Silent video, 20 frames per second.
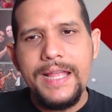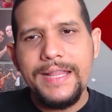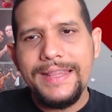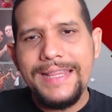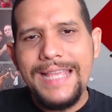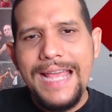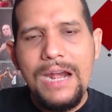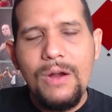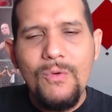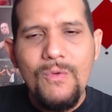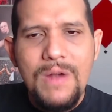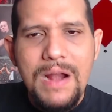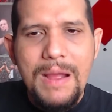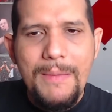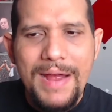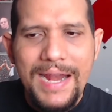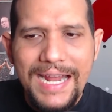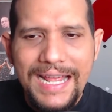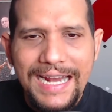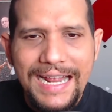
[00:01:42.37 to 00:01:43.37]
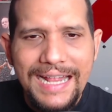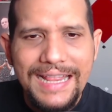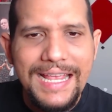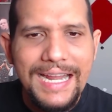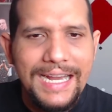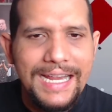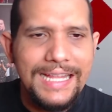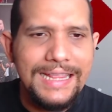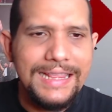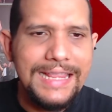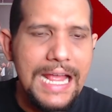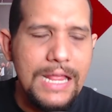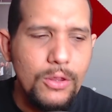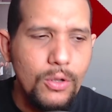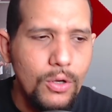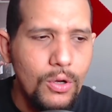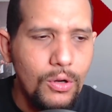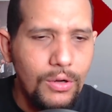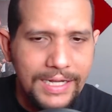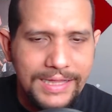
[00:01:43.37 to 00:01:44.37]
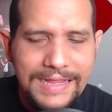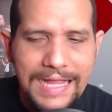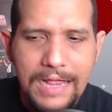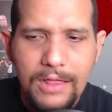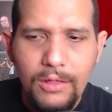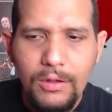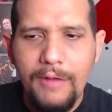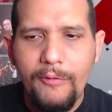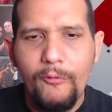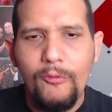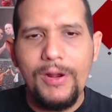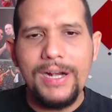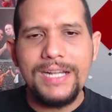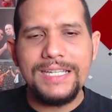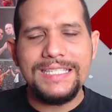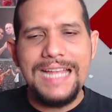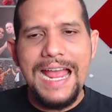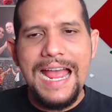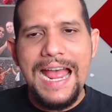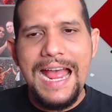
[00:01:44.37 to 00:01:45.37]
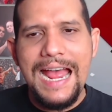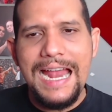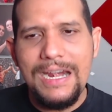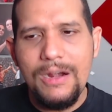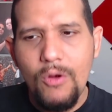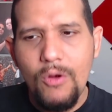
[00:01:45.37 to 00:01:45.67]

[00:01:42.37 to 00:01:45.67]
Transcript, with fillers: de alguna manera de ir quitándolo, restándole fuerza al